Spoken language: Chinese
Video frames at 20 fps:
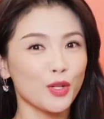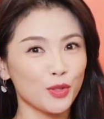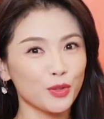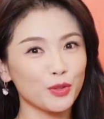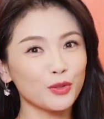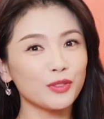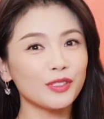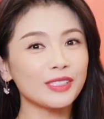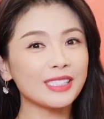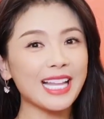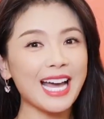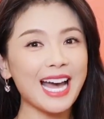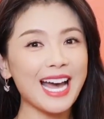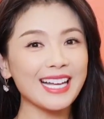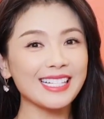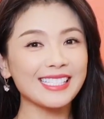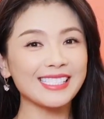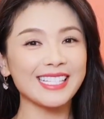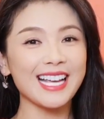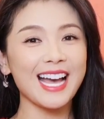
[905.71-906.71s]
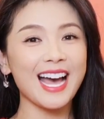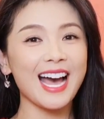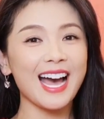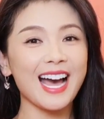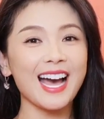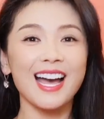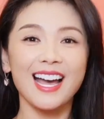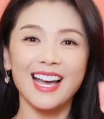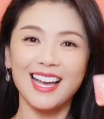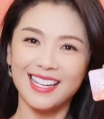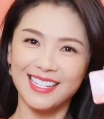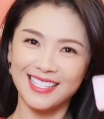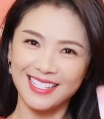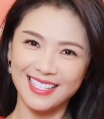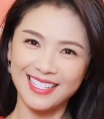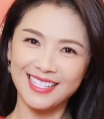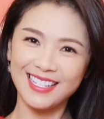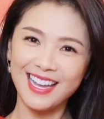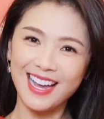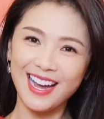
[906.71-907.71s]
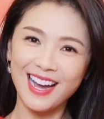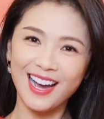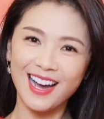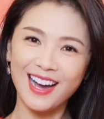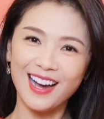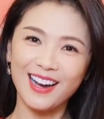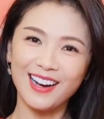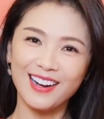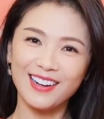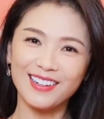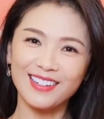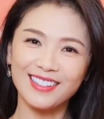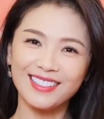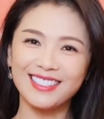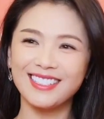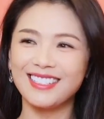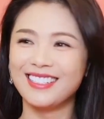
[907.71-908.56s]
祝福大家新年好。